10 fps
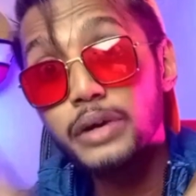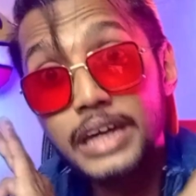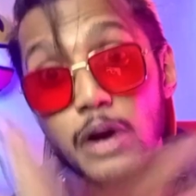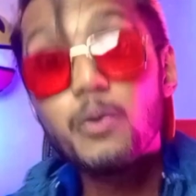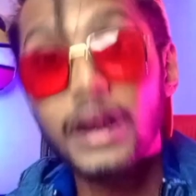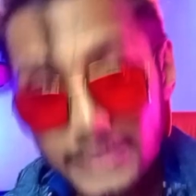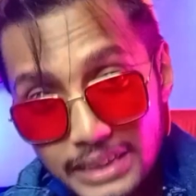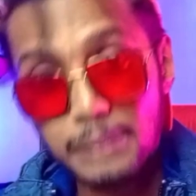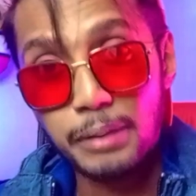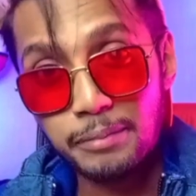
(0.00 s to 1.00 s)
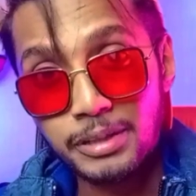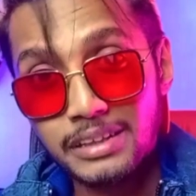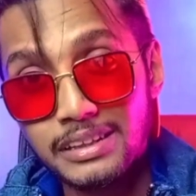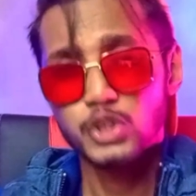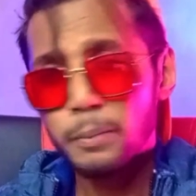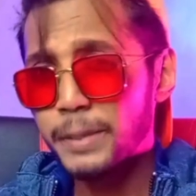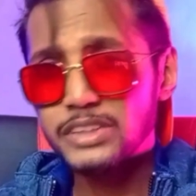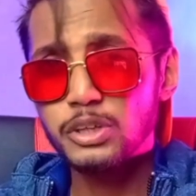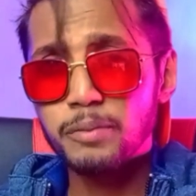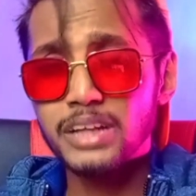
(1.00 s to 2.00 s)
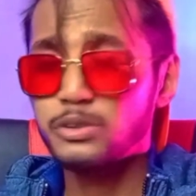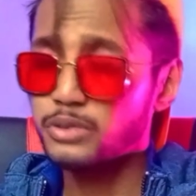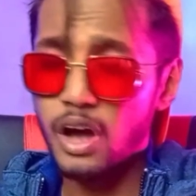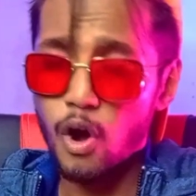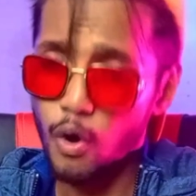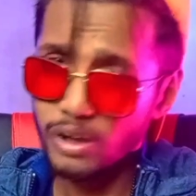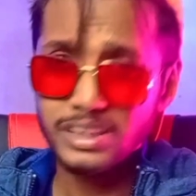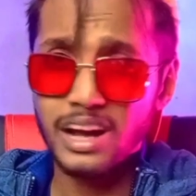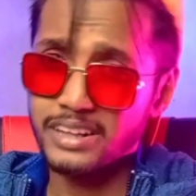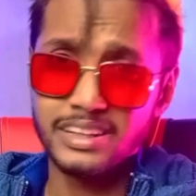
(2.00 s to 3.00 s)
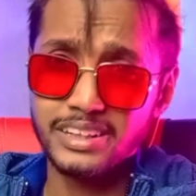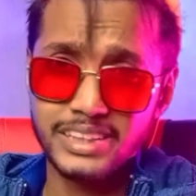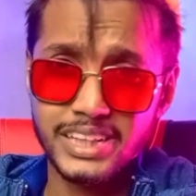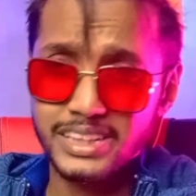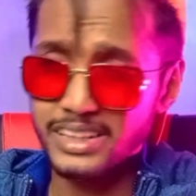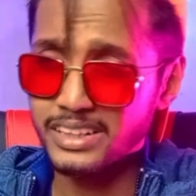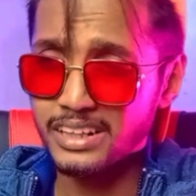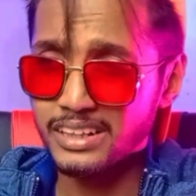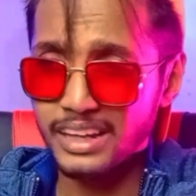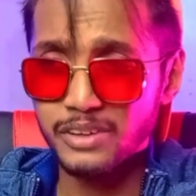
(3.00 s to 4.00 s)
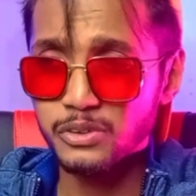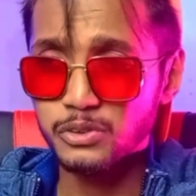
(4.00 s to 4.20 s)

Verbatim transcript: কেউ আটকাতে পারবে না সো বেস্ট অফ লাক টু দ্য অল দ্য আন্ডার রেটেড ক্রিয়েটার কেন